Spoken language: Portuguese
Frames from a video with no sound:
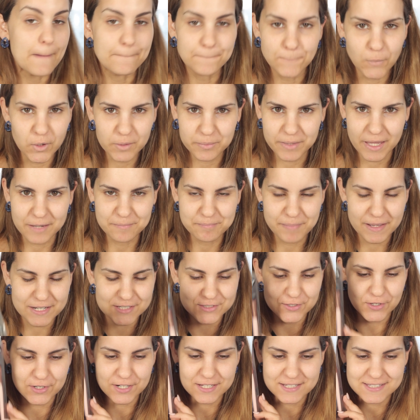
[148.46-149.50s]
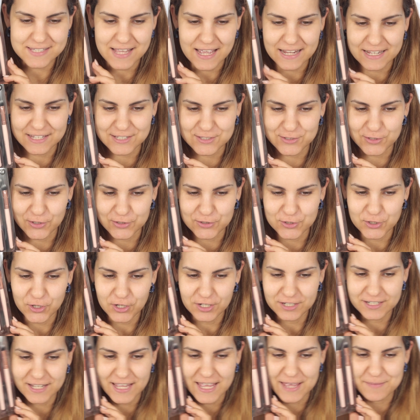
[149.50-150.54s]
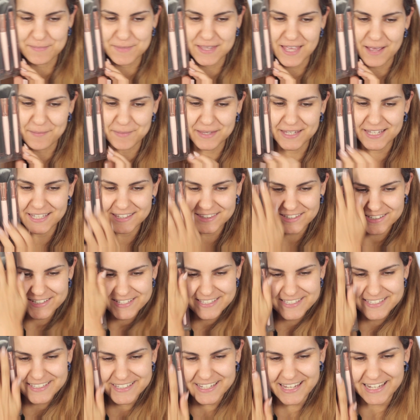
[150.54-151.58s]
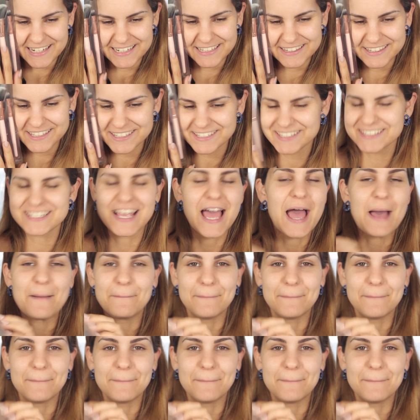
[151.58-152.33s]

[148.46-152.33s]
Muy bien, personas, aqui estou eu eh, e minha amiguitas, que lindas.